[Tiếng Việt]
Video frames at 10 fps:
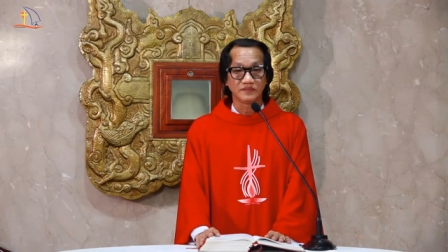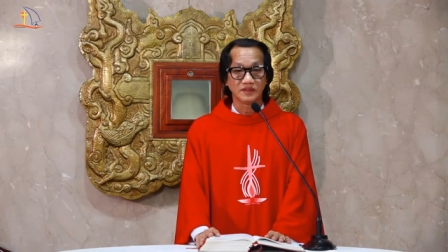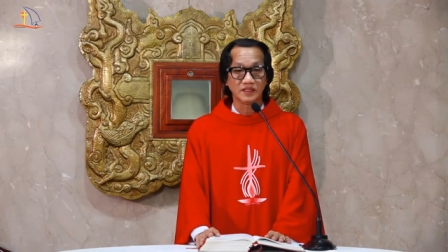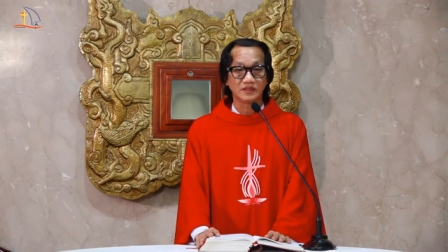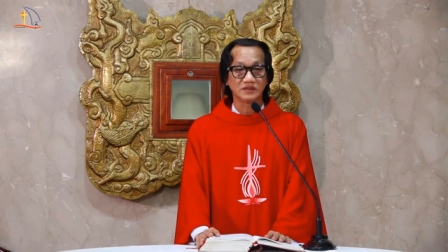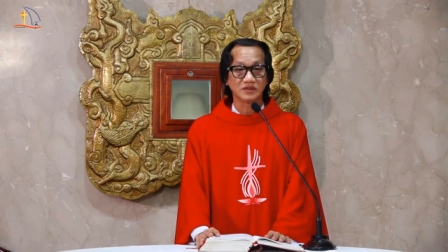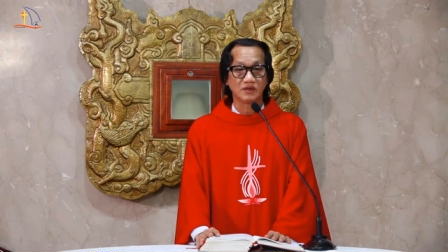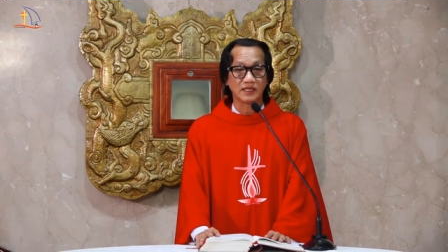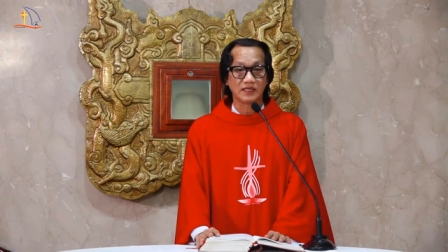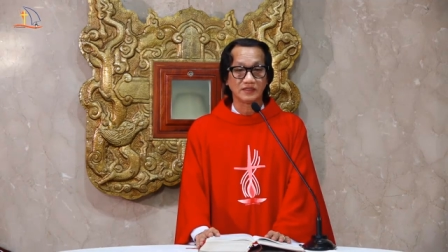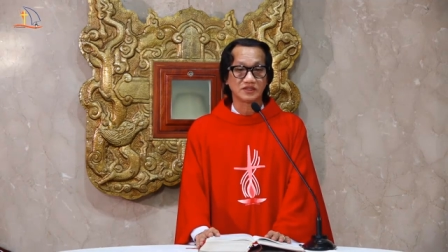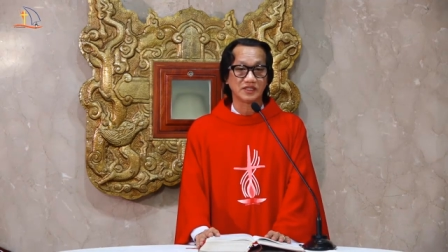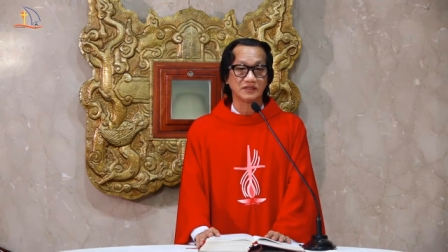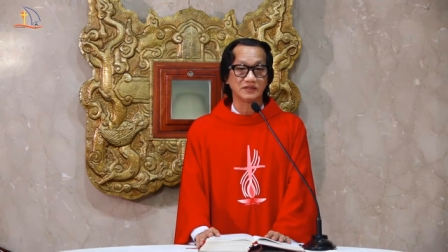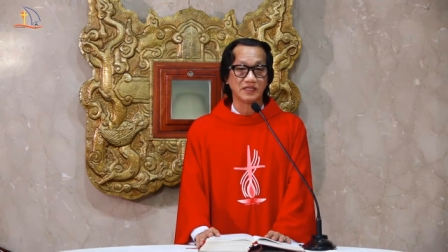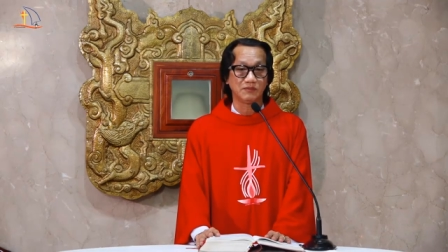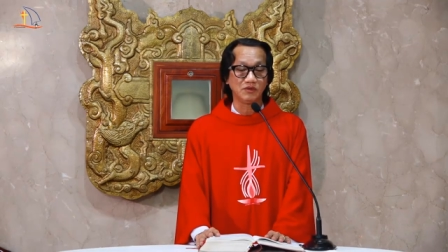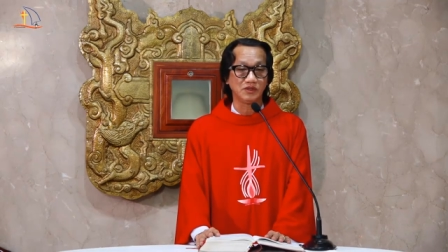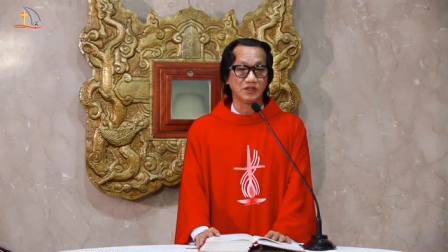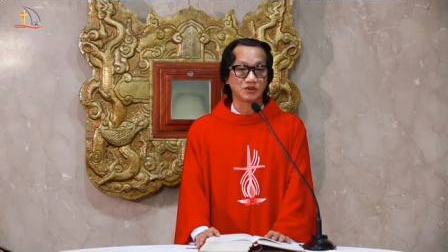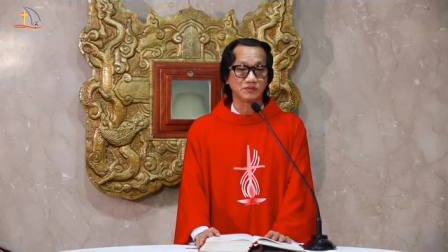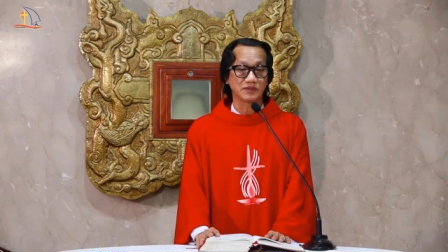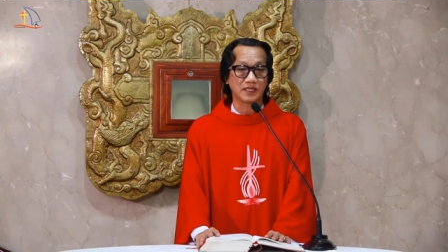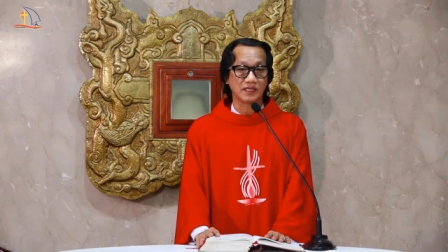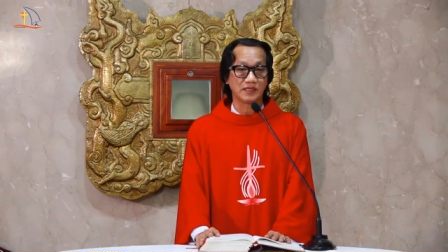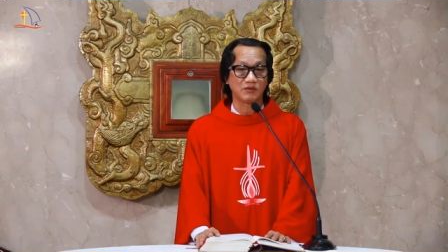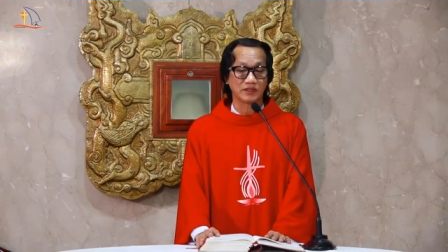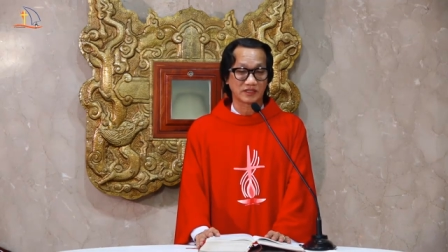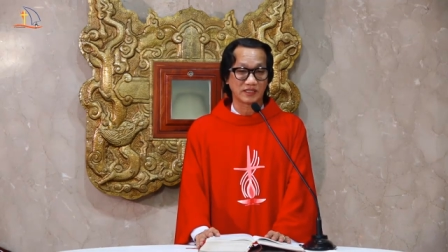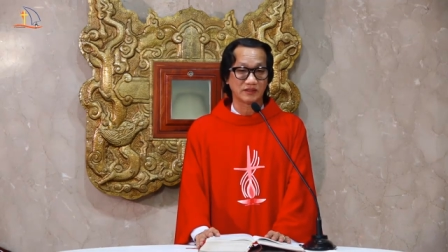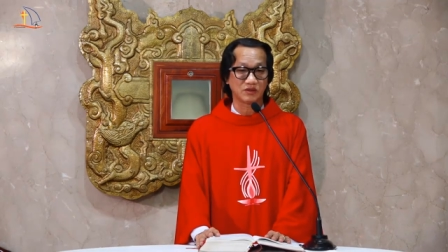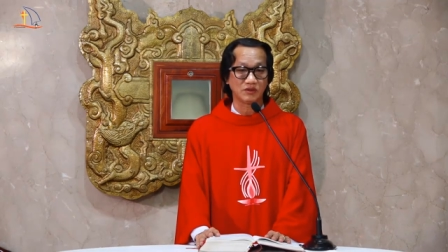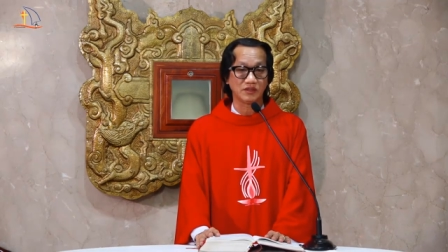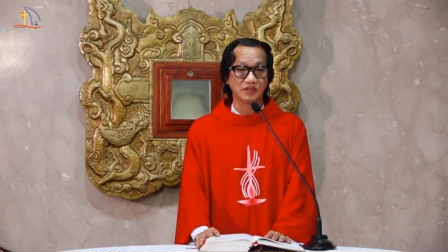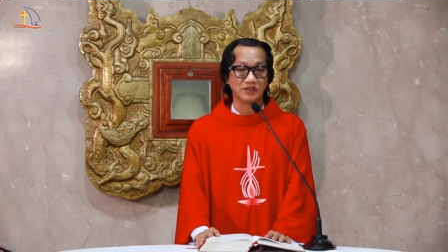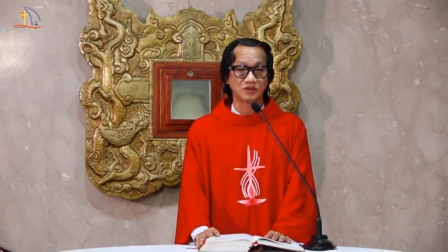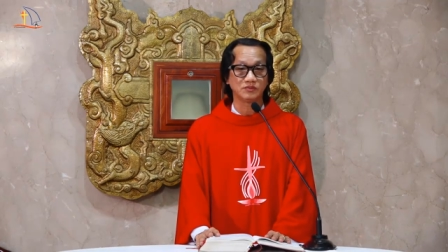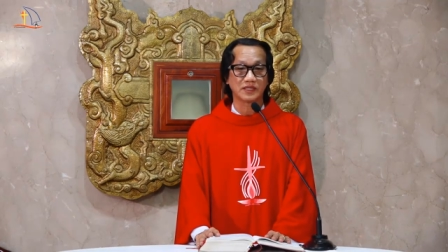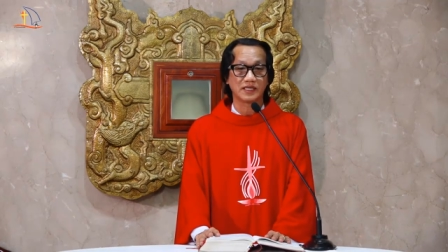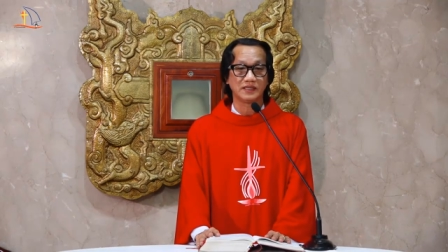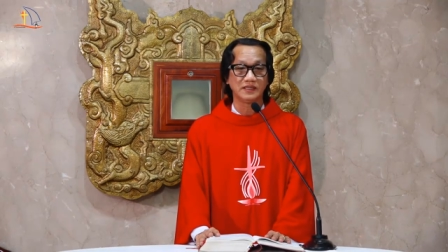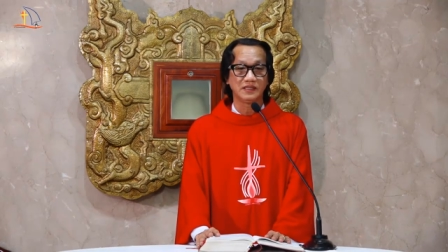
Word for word: nhưng đó là hành trình để mỗi người chúng ta hoàn thành con người chúng ta,